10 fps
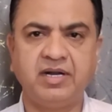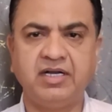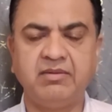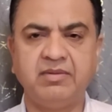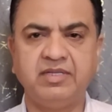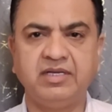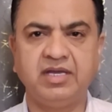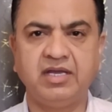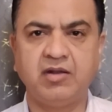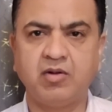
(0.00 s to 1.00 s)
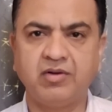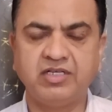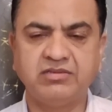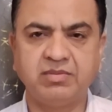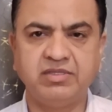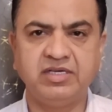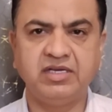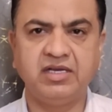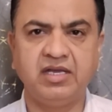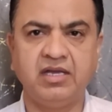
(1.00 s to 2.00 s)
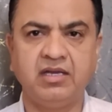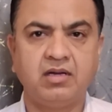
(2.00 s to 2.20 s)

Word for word: पार्टी में भी देखेंगे कांग्रेस में भी देखेंगे